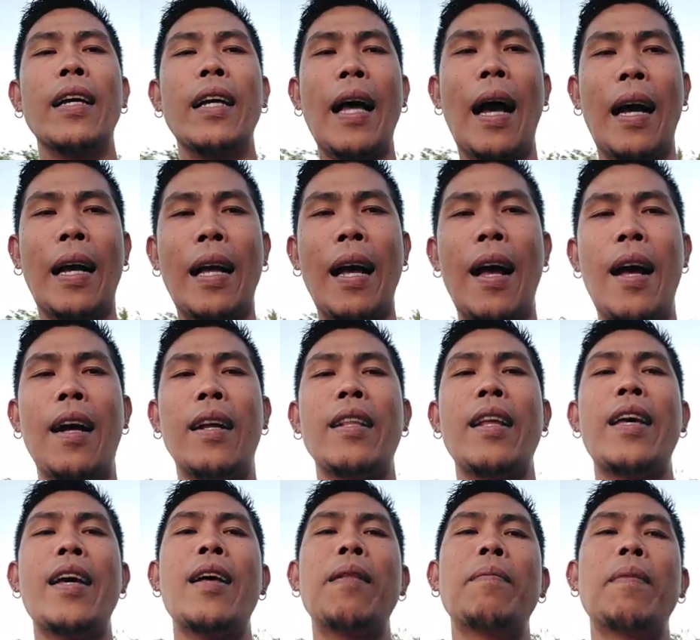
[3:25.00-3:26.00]
gagaang
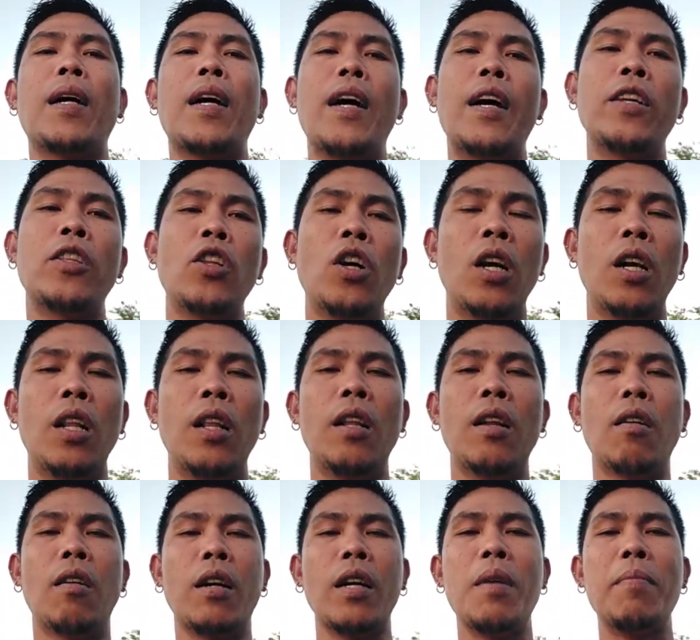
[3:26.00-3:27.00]
na yan mga idol.
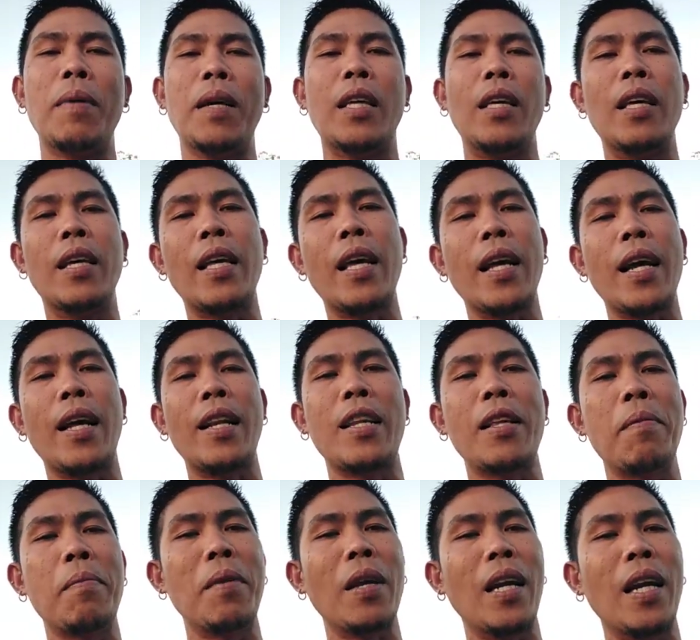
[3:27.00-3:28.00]
Okay, magiging
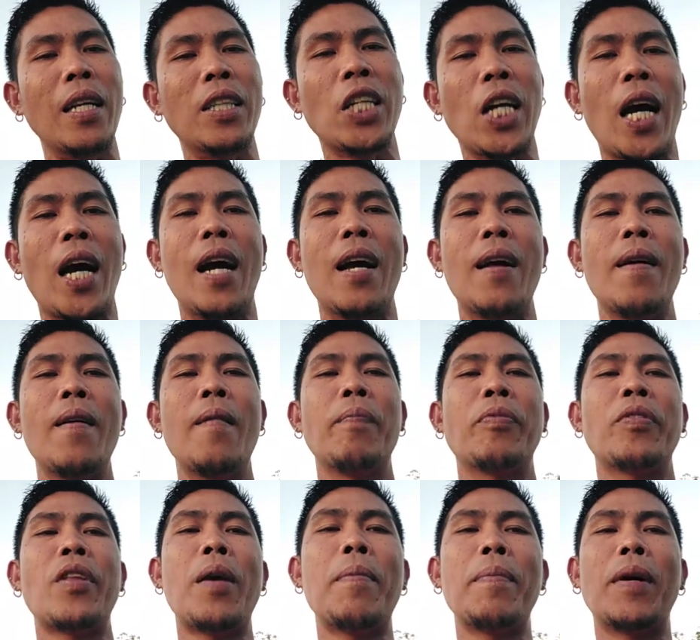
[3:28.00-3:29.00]
anemia na siya,
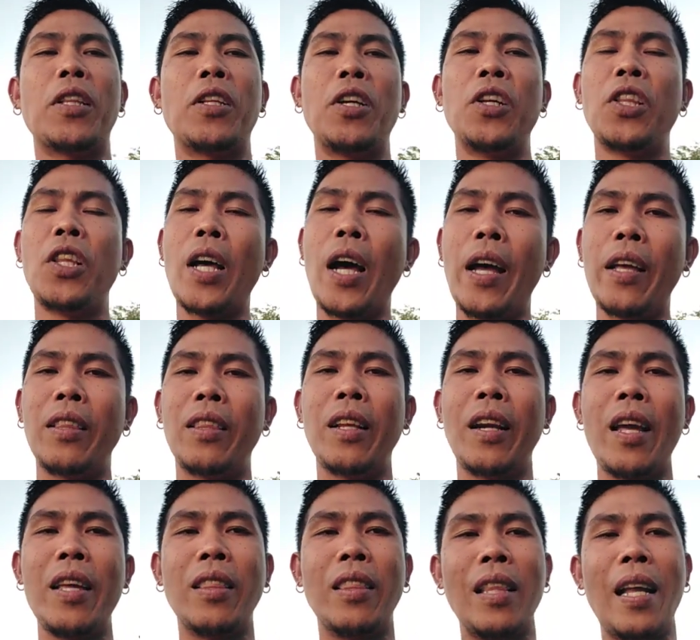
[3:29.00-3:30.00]
then
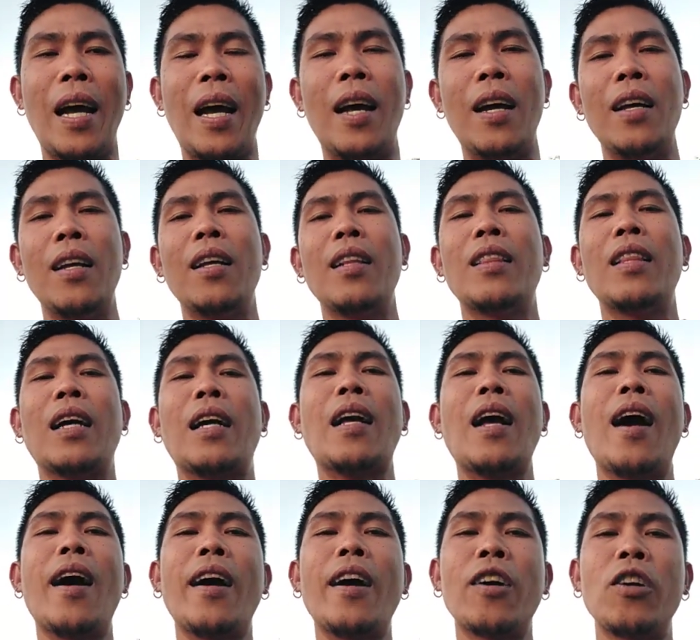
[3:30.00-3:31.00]
madidehydrate na,
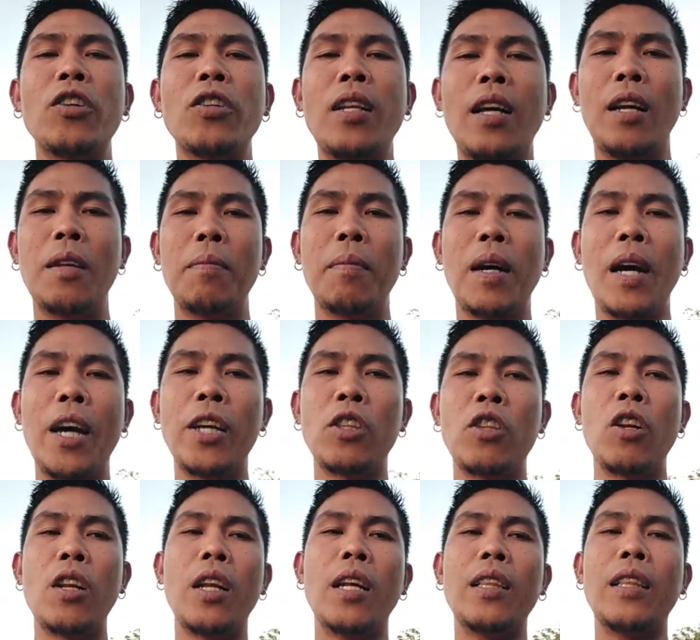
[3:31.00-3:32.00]
nagkakaroon na rin mga
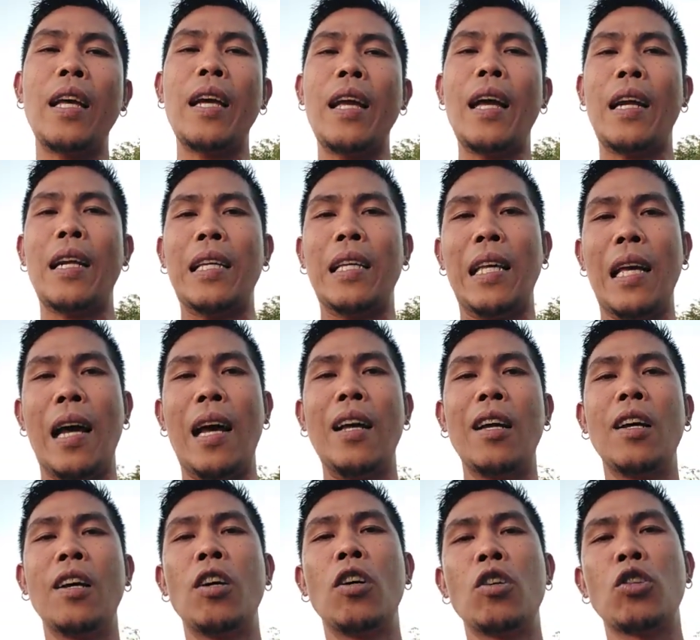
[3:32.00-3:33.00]
idol ng diarrhea.
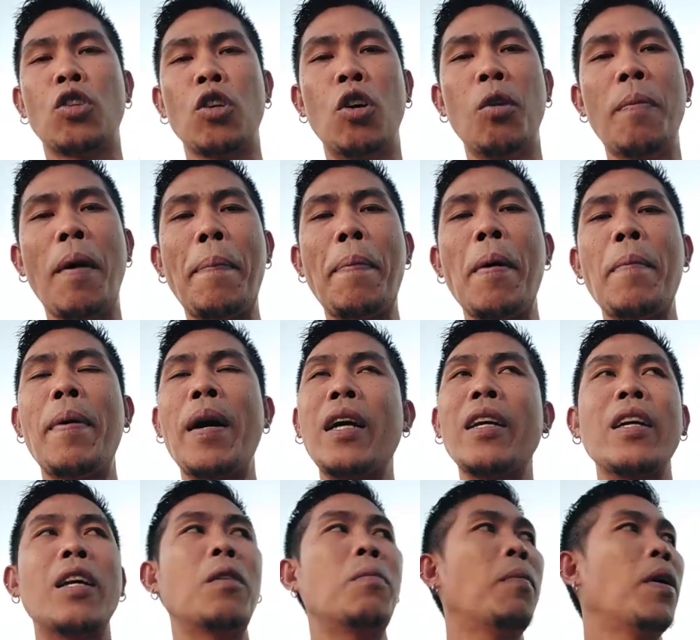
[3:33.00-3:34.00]
So
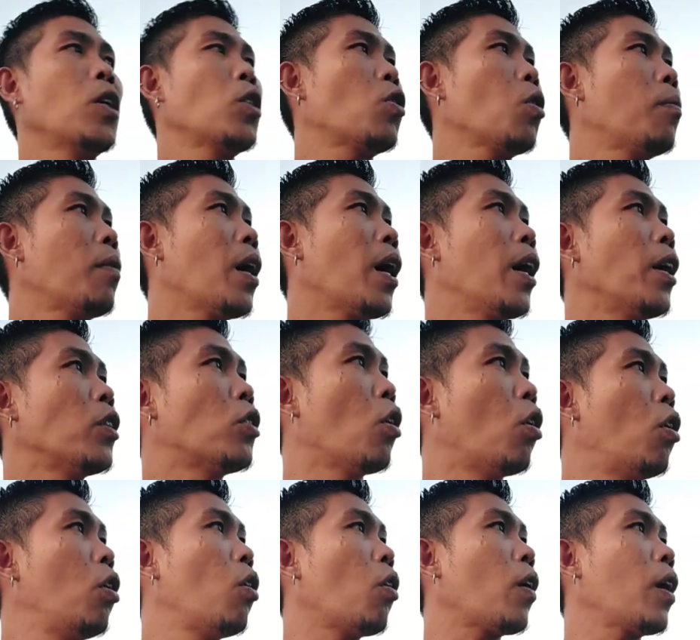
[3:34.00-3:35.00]
mapabackyard man to mga
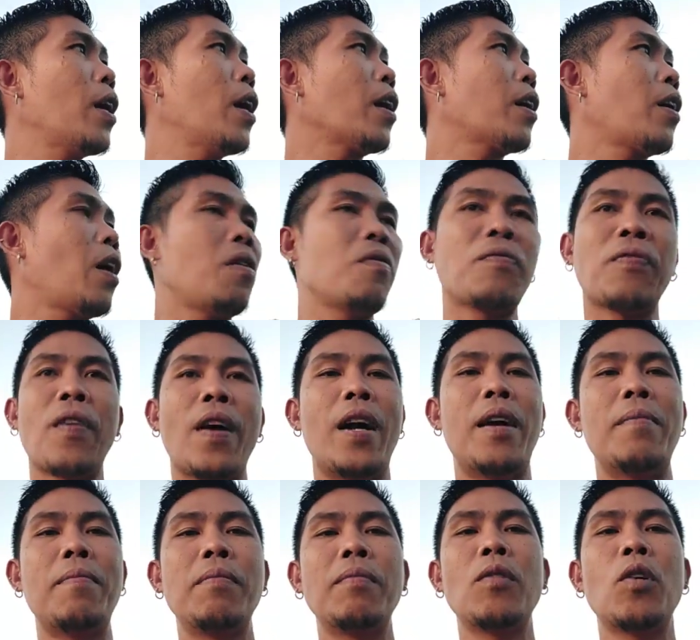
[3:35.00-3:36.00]
idol o kaya game
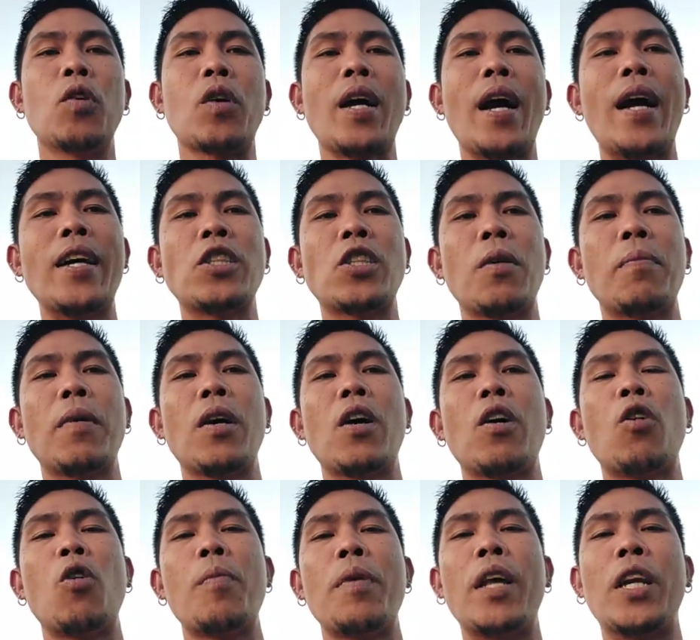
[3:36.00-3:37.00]
farm o kahit sa
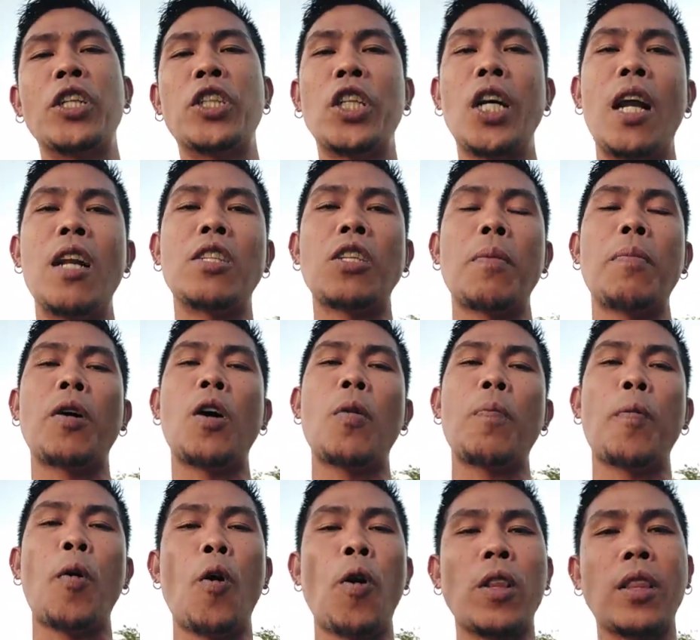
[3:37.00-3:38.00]
mga commercial, sa mga
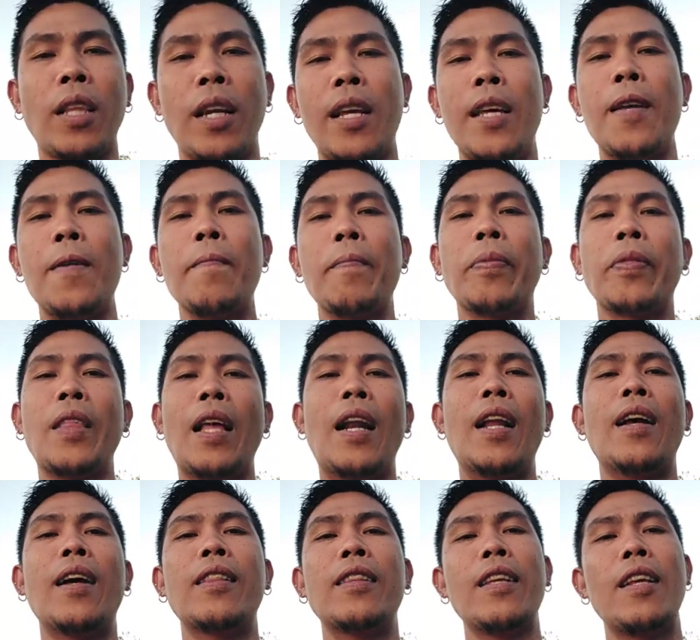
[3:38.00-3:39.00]
poultry,
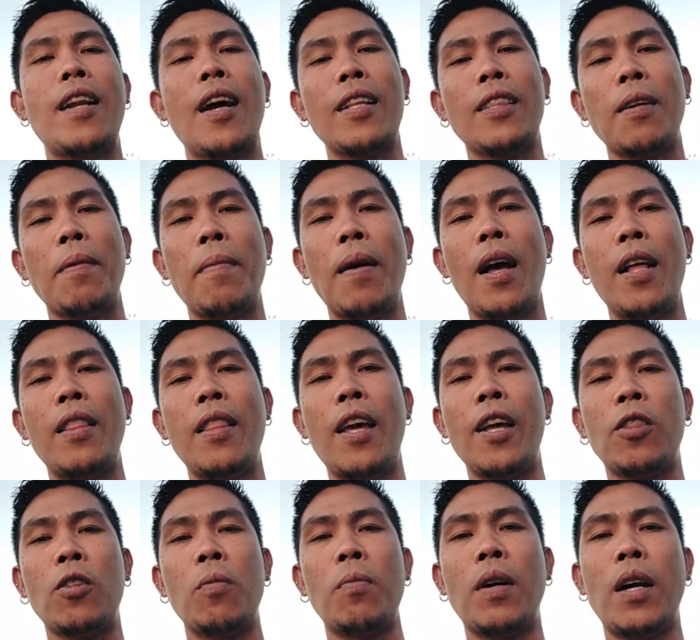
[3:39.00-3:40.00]
talagang tinatamaan
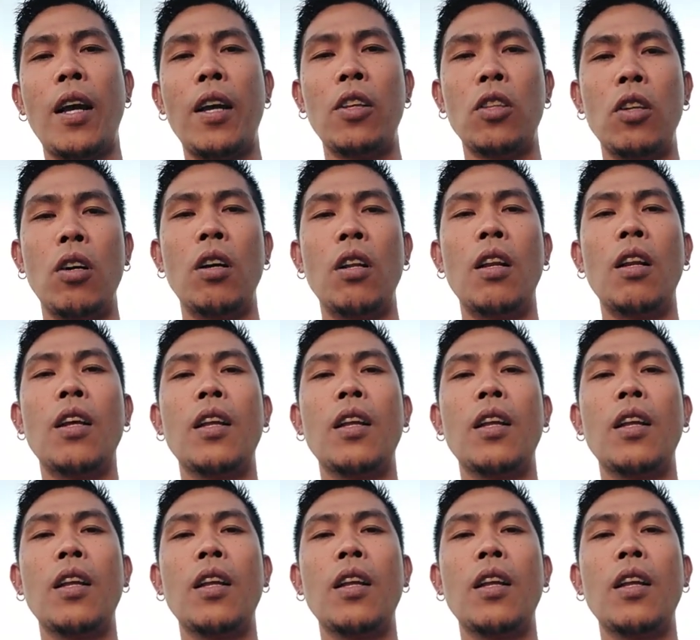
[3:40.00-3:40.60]
nito mga idol.